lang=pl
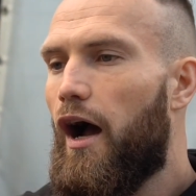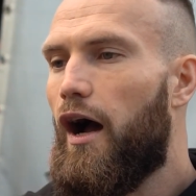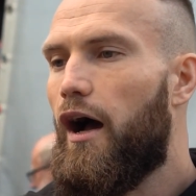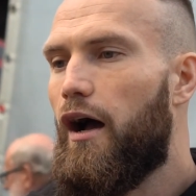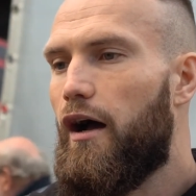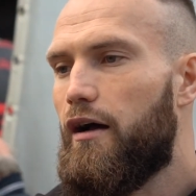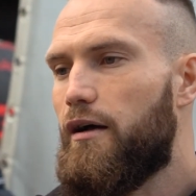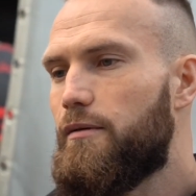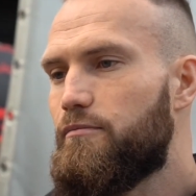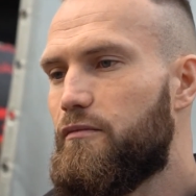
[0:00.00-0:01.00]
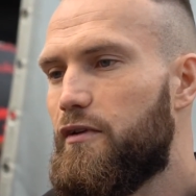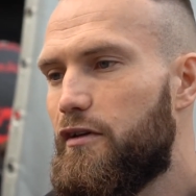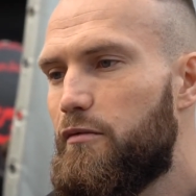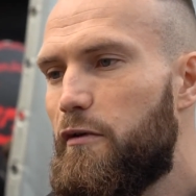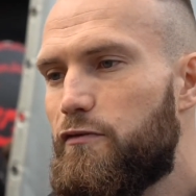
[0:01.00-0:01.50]
a
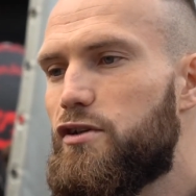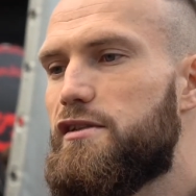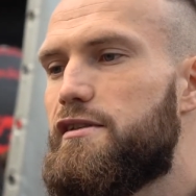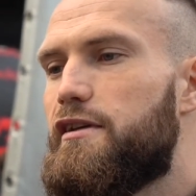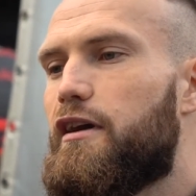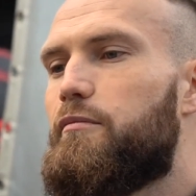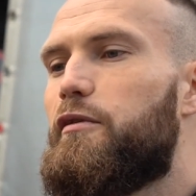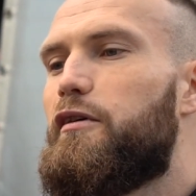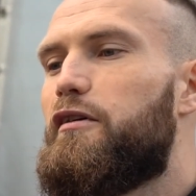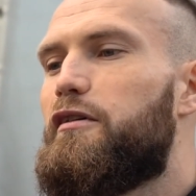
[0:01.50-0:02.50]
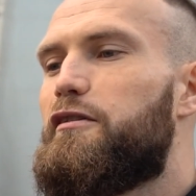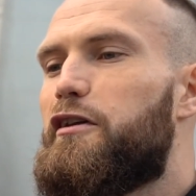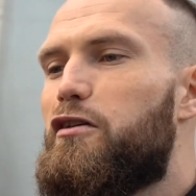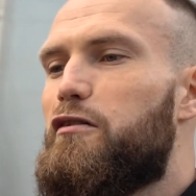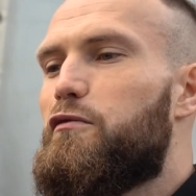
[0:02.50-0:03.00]
y, my wszyscy jakby
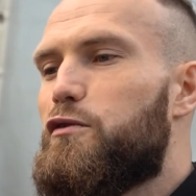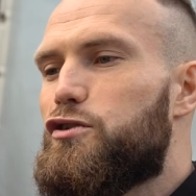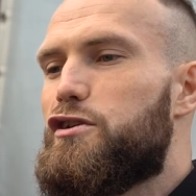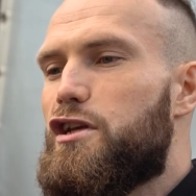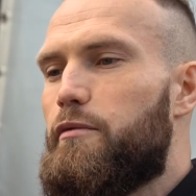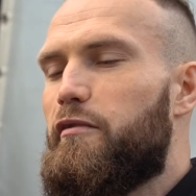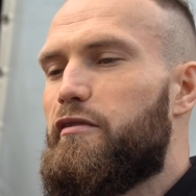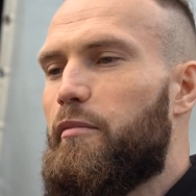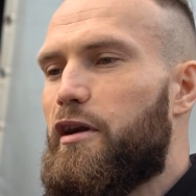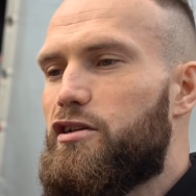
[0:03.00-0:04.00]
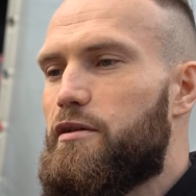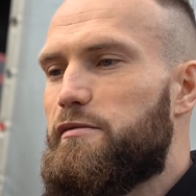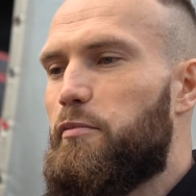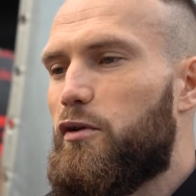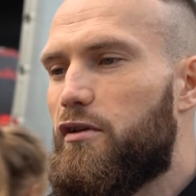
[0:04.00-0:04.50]
tylko i wyłącznie żyjemy tym bardziej tym
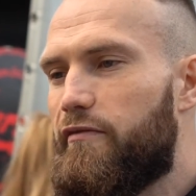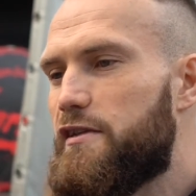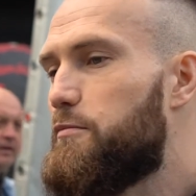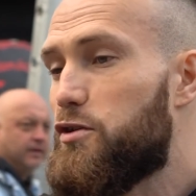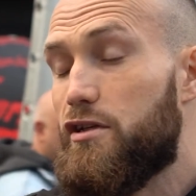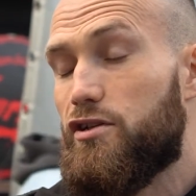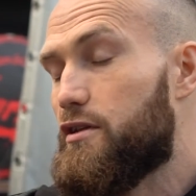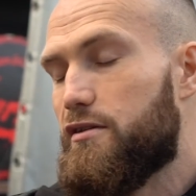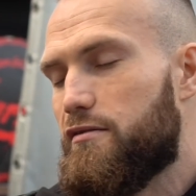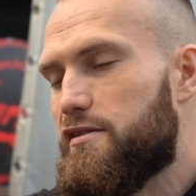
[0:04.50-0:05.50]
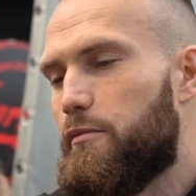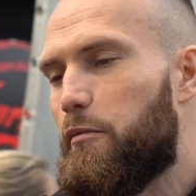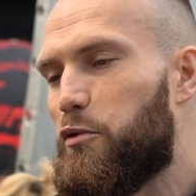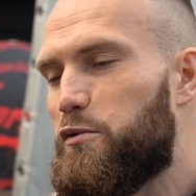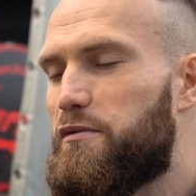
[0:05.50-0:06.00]
sportem, więc myślę, że to są same
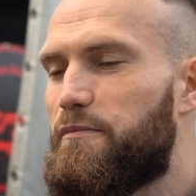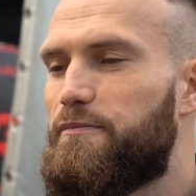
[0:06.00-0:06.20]
plusy.